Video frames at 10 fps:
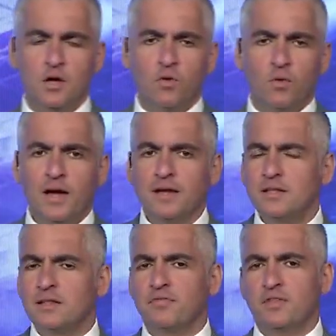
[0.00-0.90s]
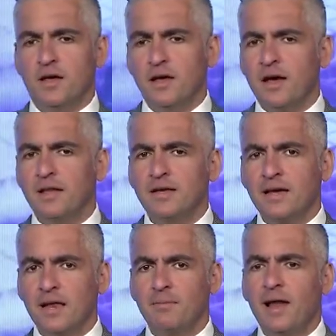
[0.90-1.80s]
ولكن انت في النهايه
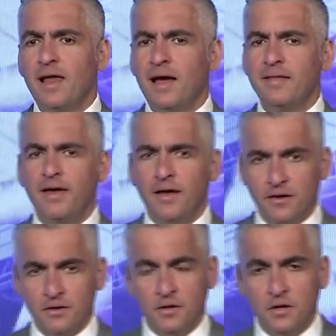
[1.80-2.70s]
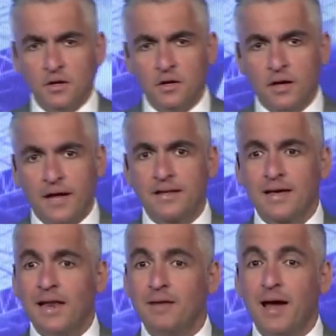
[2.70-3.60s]
هتتكلم على اداء
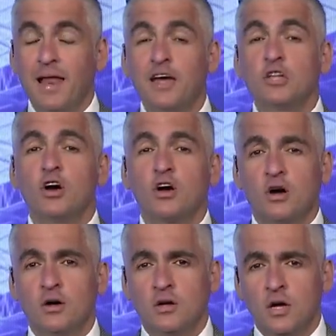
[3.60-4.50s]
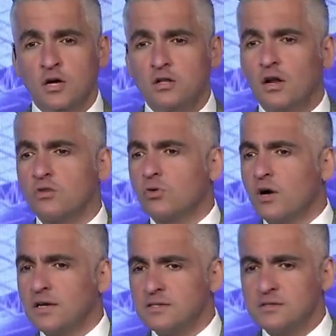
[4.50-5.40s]
هتتكلم على اداره اداره
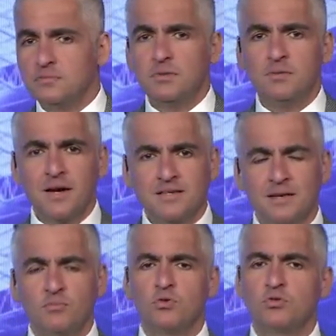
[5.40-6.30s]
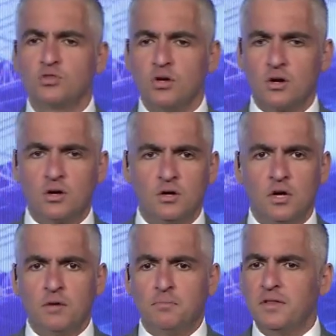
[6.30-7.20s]
تقاس بالمكسب والخساره
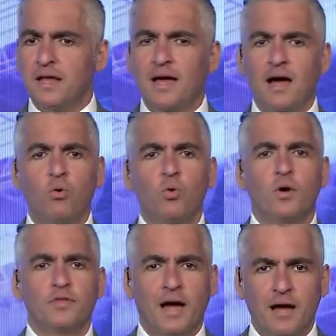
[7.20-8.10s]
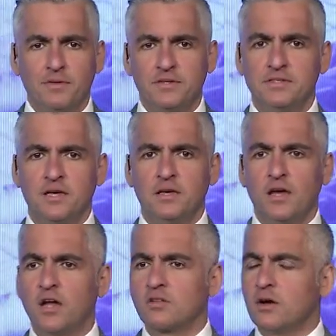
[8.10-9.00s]
بالنجاح والوضع عامل ازاي
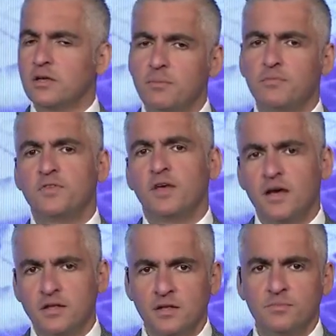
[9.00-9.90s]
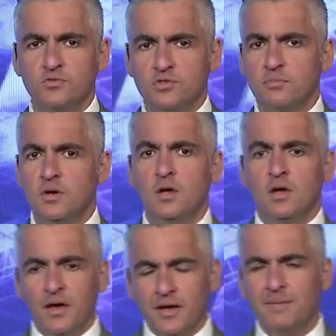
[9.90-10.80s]
هتقيم في نهايه الموسم
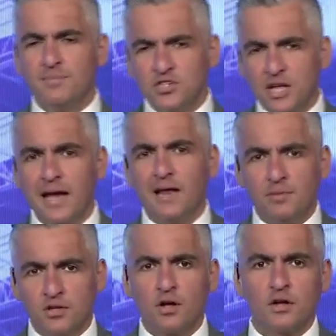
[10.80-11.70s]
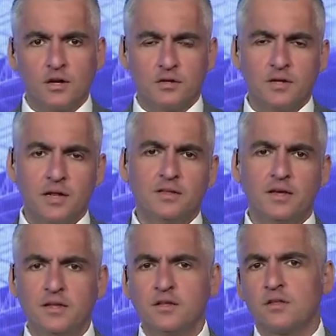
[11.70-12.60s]
احنا بنشتغل بالطريقه دي لان
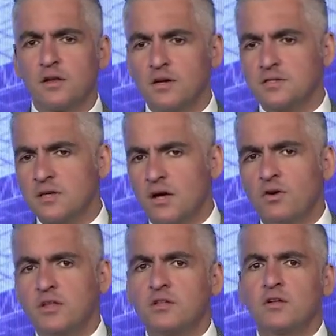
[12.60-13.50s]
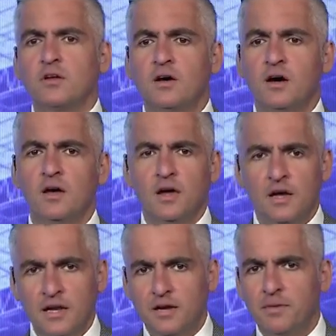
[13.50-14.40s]
هي دي الطريقه الصح وهي دي الطريقه
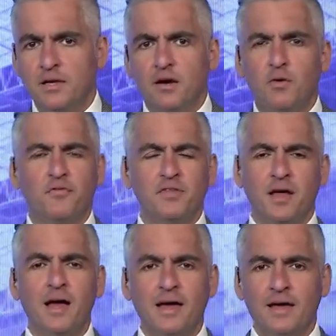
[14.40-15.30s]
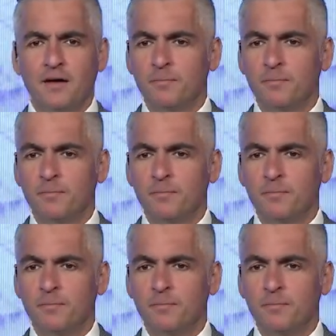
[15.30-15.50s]
العلميه وفي النهايه